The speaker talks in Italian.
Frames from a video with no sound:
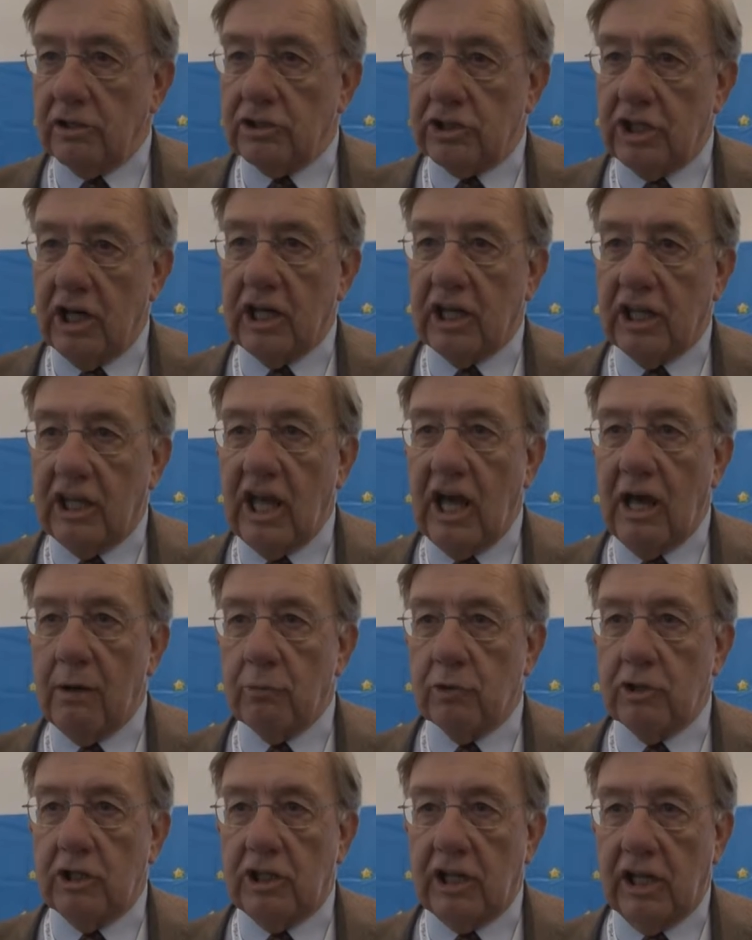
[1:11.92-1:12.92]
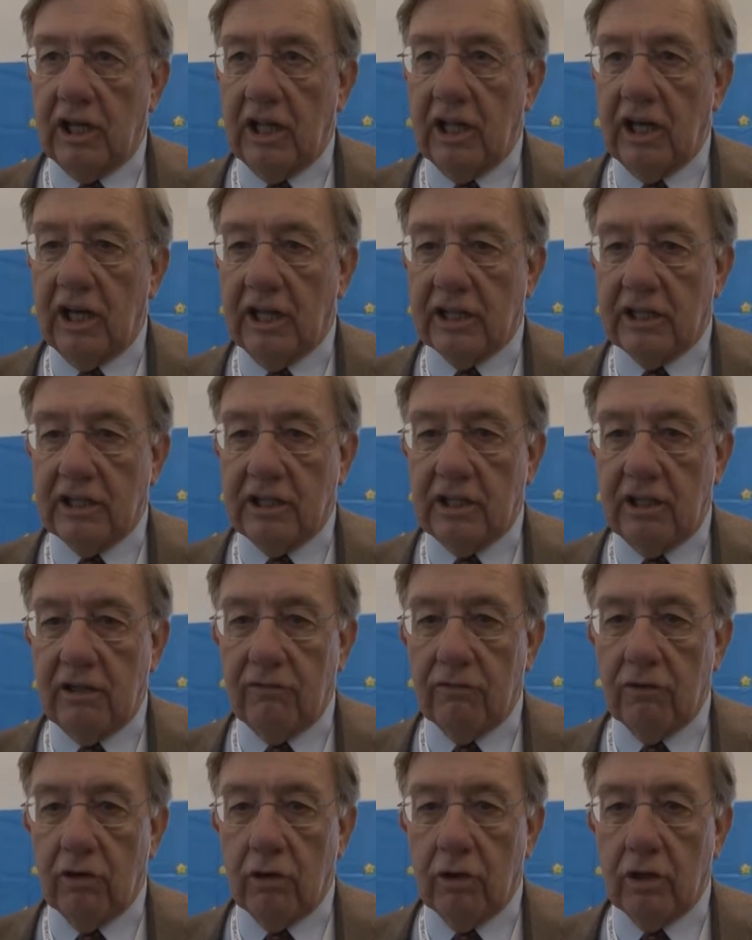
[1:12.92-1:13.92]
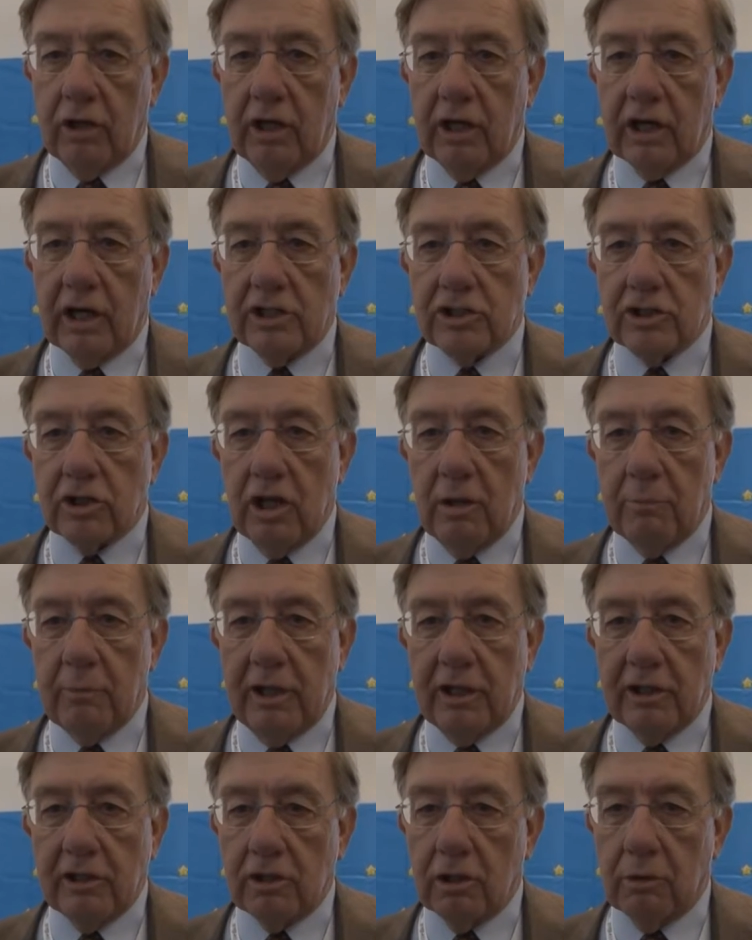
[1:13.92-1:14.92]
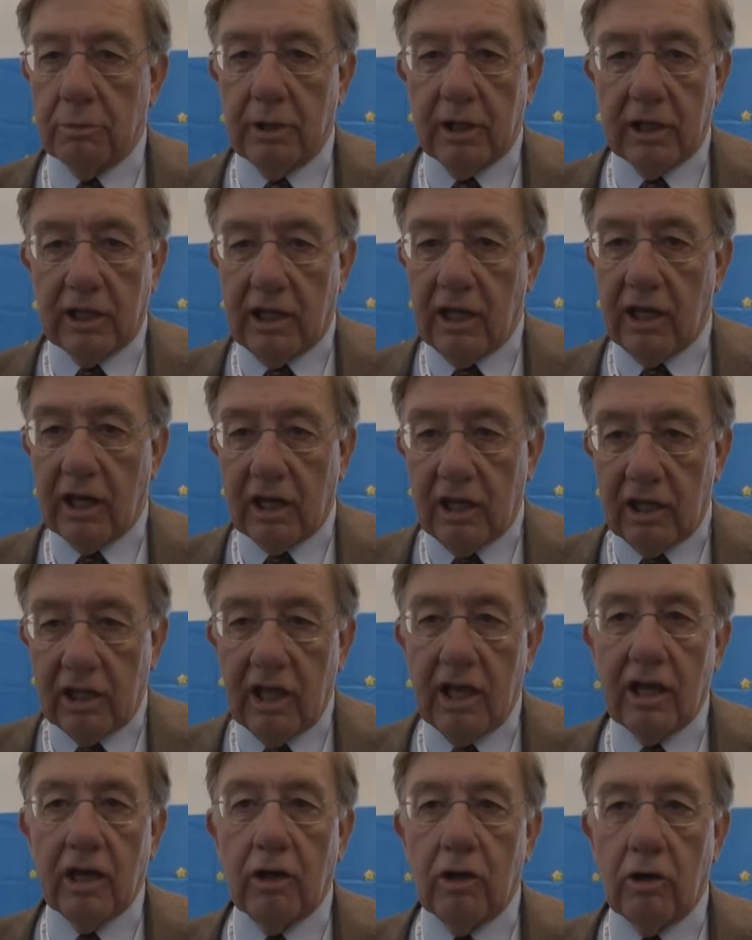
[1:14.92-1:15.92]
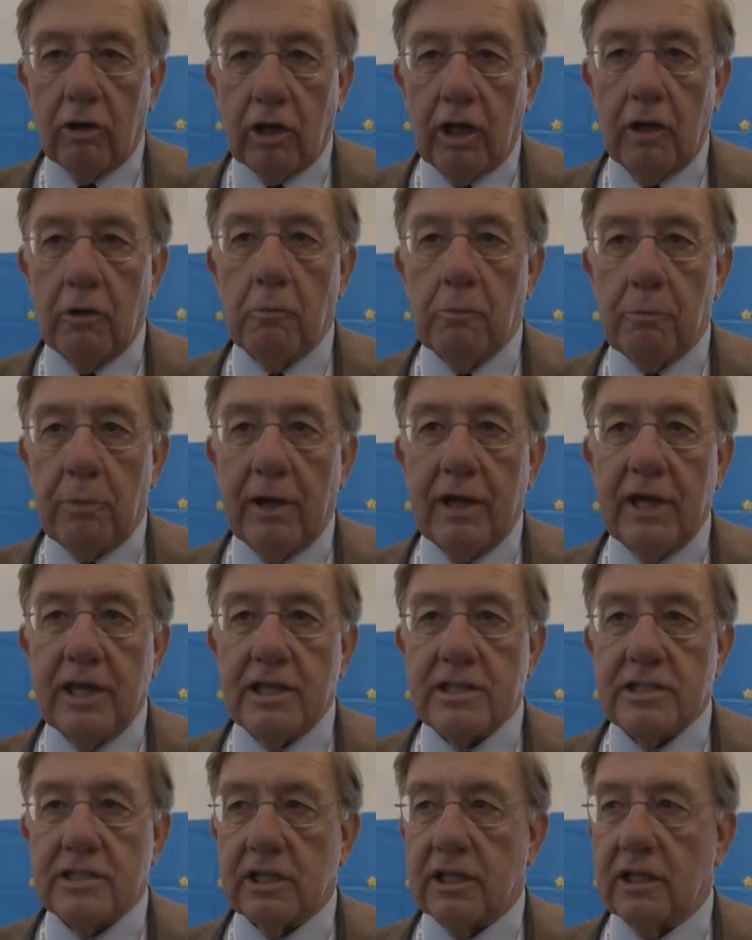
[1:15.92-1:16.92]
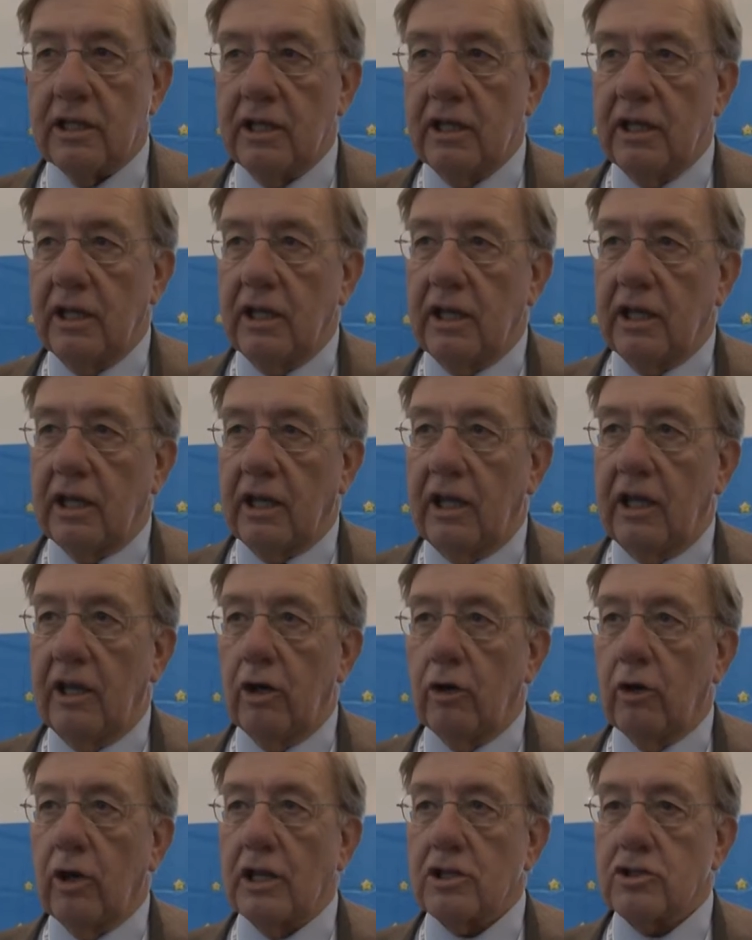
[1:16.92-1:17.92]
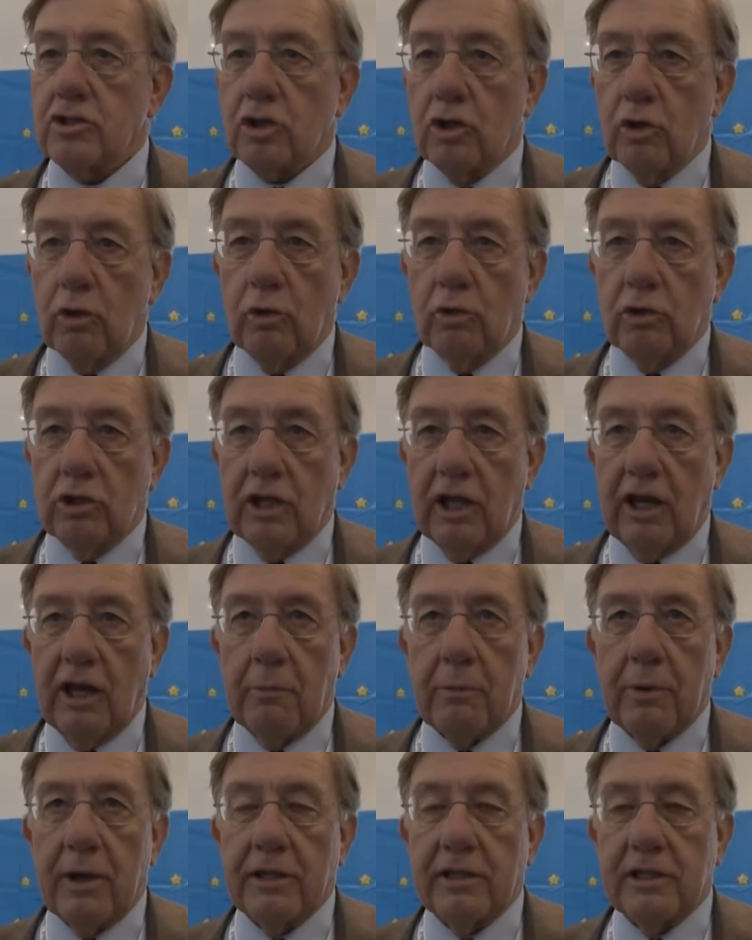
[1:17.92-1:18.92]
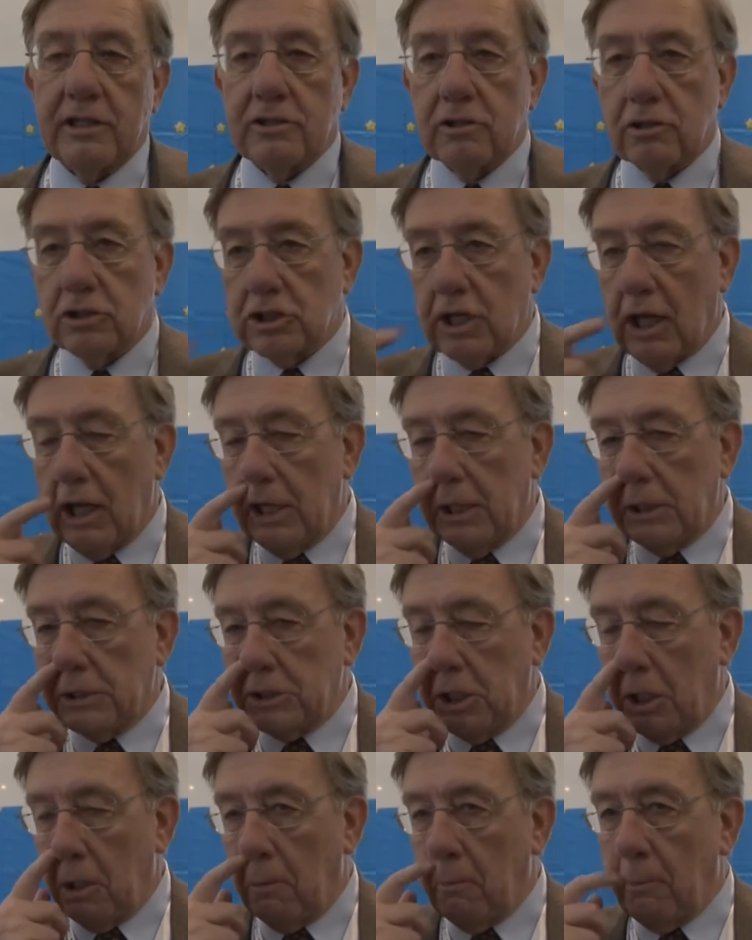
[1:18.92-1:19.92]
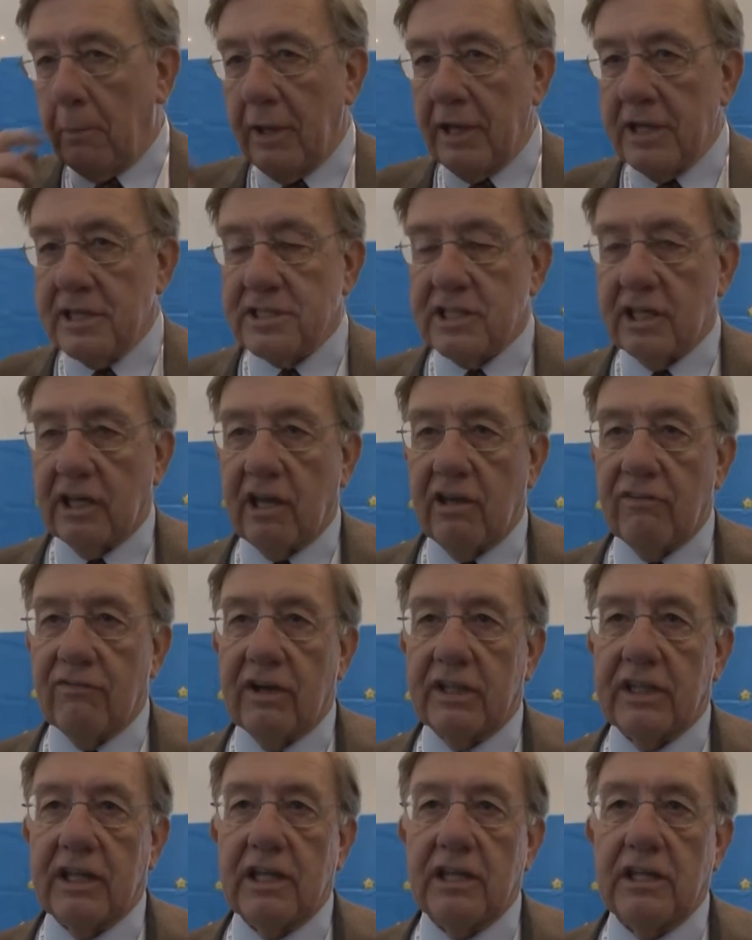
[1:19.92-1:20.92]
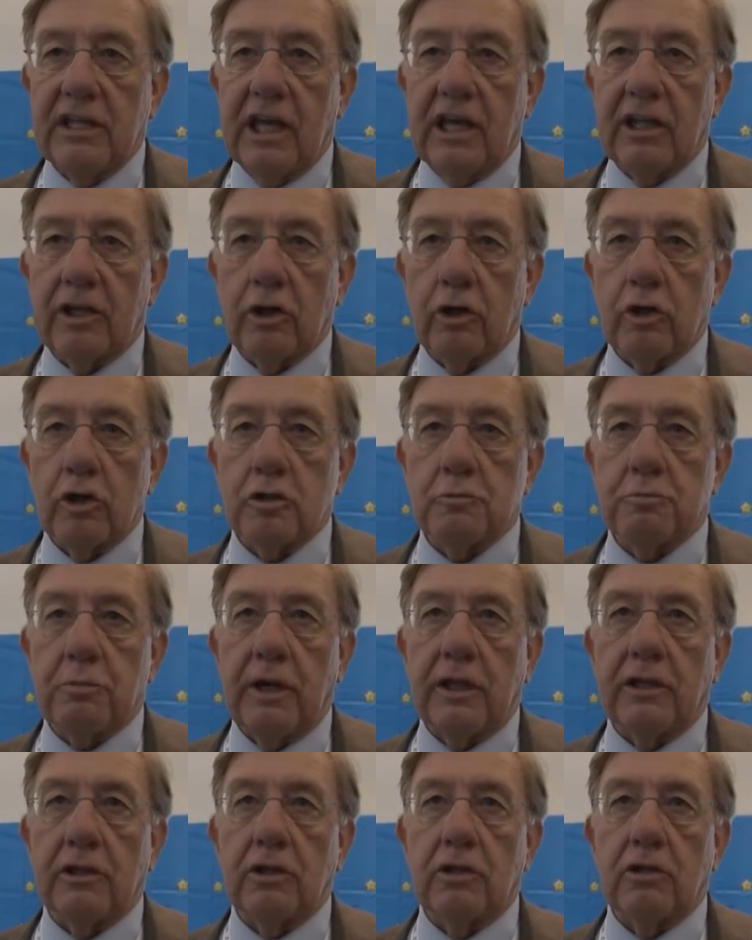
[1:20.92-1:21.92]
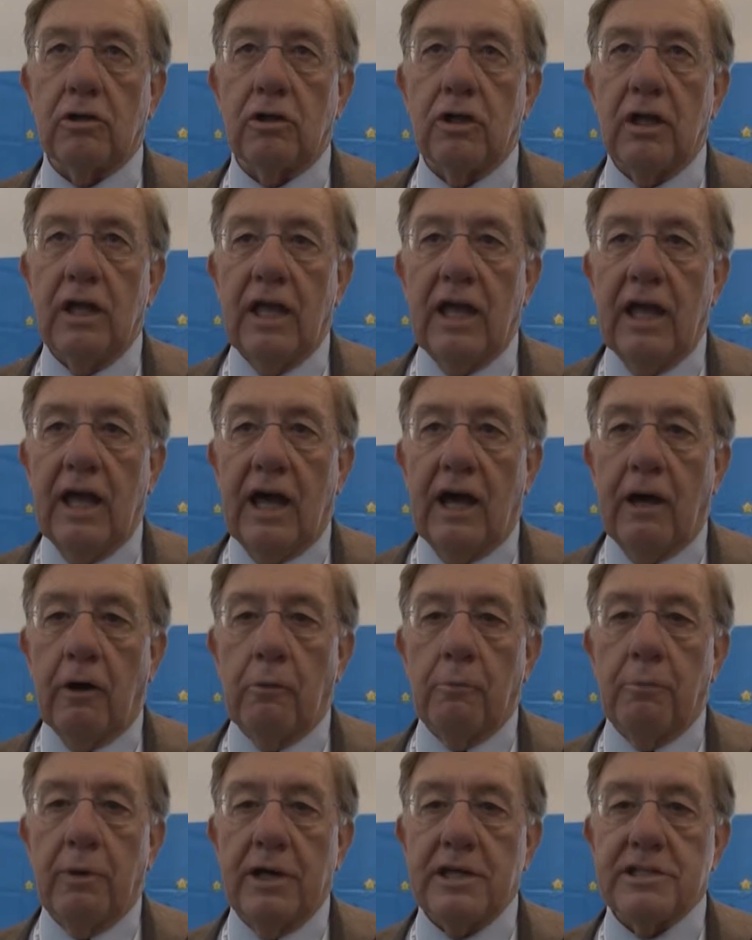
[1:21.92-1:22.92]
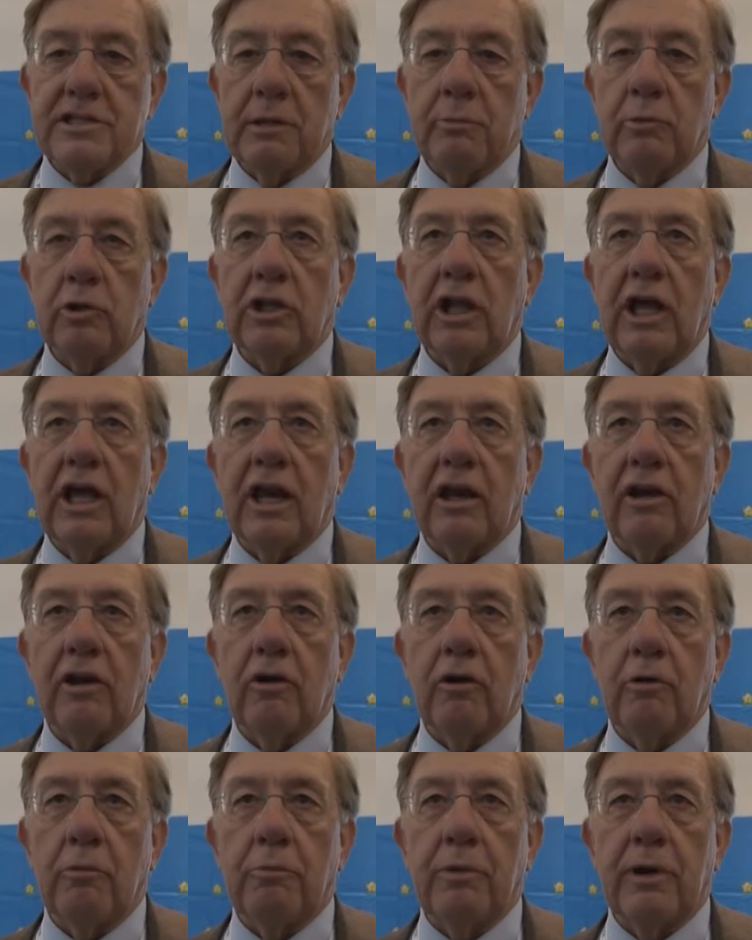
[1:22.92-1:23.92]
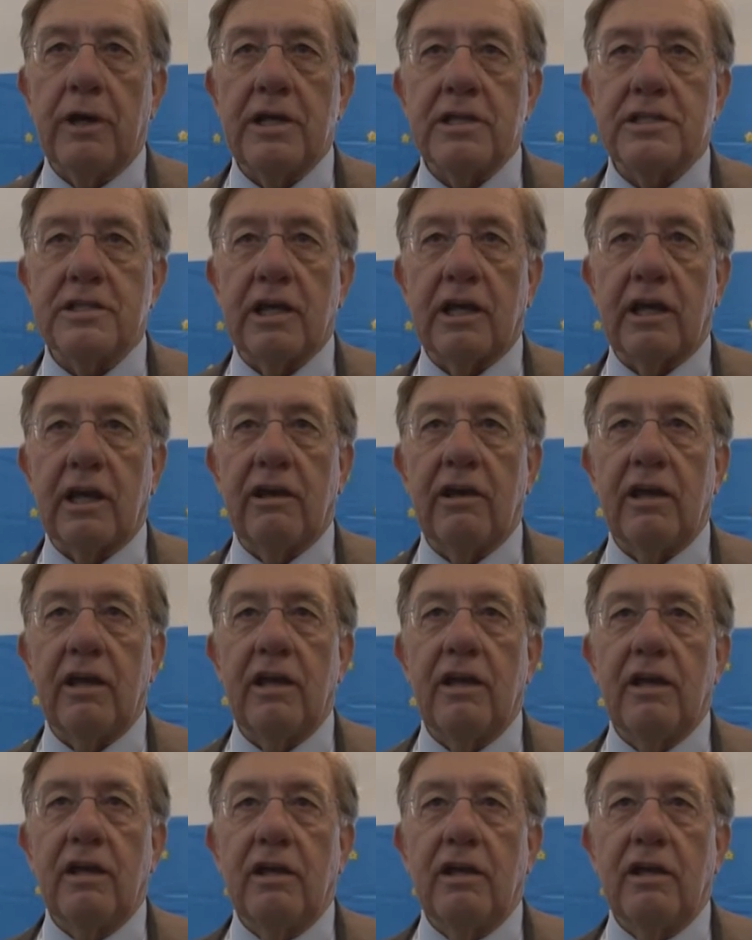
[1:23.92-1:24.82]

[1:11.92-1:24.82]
cerchiamo di tenere attivo il ragionamento perché ritengo che un paese che non ascolta le parti sociali sia un paese che vada indietro rispetto a un paese moderno, a un paese che